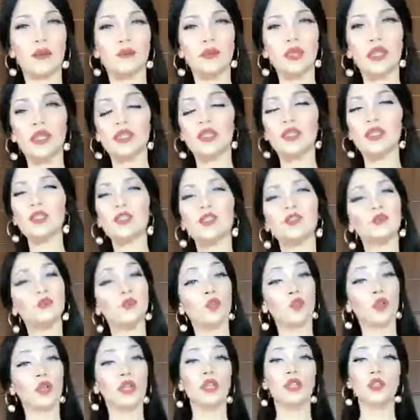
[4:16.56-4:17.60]
নাম দিয়েছি
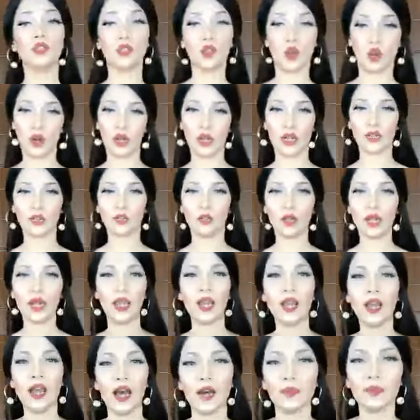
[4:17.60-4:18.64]
স্মোকি চকলেট ওকে
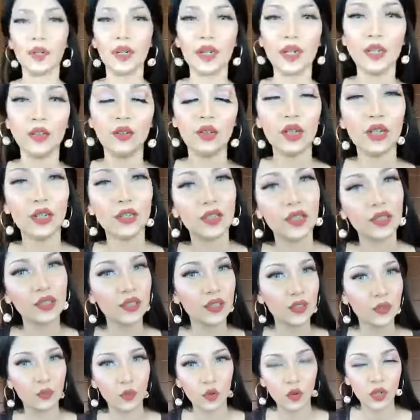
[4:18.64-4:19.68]
আপনারা কিন্তু এটা জাস্ট
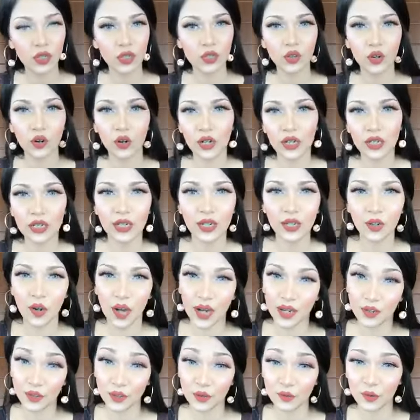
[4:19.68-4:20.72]
স্মোকি কি চকলেট লিখেও
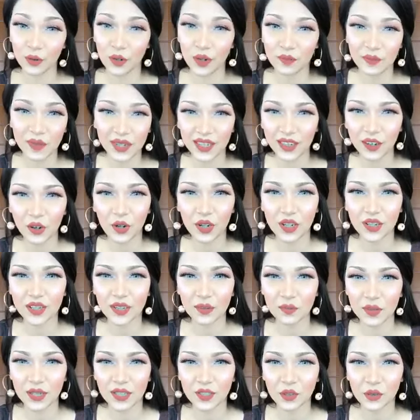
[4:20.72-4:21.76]
অ্যাড্রেস ফোন নাম্বার দিয়ে অর্ডারটা
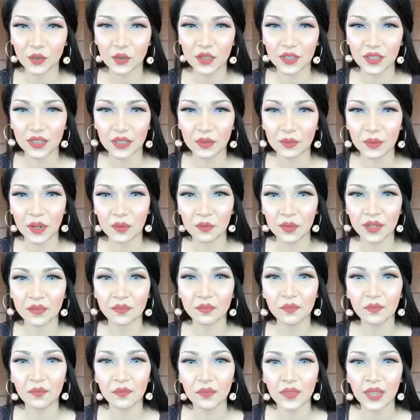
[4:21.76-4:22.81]
প্লেস করে দিতে পারবেন
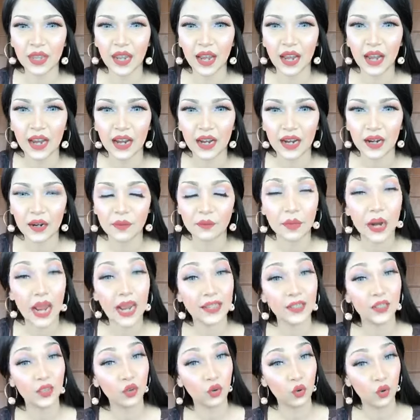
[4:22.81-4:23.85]

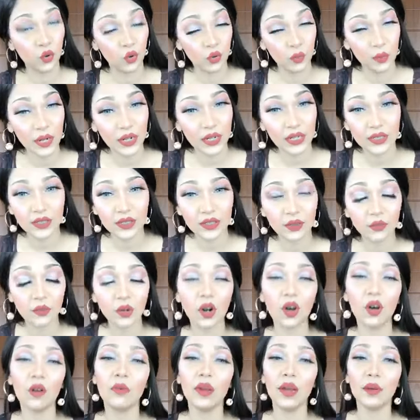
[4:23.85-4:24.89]
প্রাইস খুবই রিজনেবল
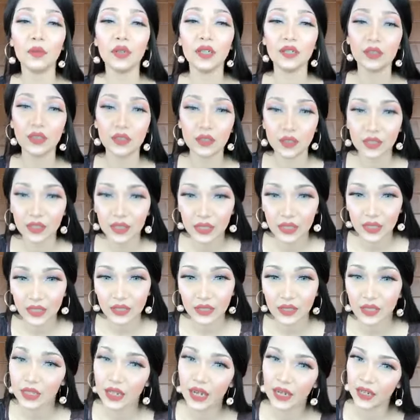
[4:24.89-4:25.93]
হবে আমি ড্রেস
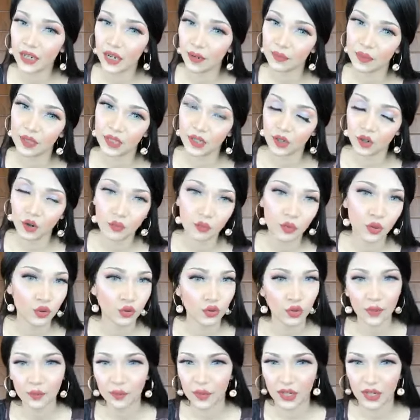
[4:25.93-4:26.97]
ডিটেলসে দেখি আপনাদেরকে অবশ্যই